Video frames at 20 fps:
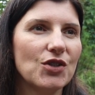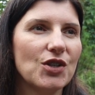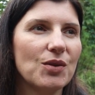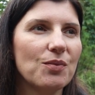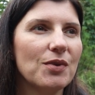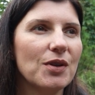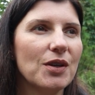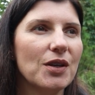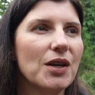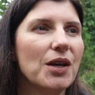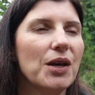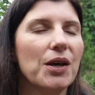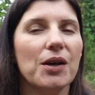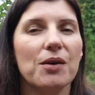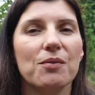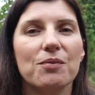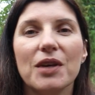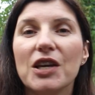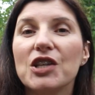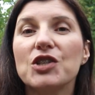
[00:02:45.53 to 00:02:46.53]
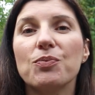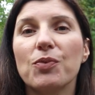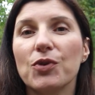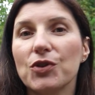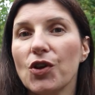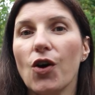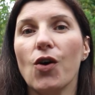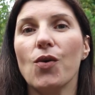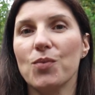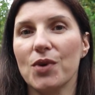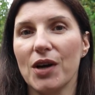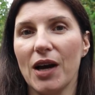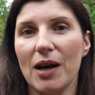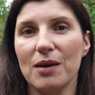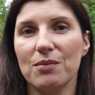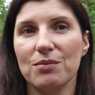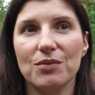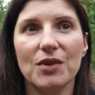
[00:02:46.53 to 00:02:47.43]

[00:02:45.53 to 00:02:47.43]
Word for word: żeby mieć potomka,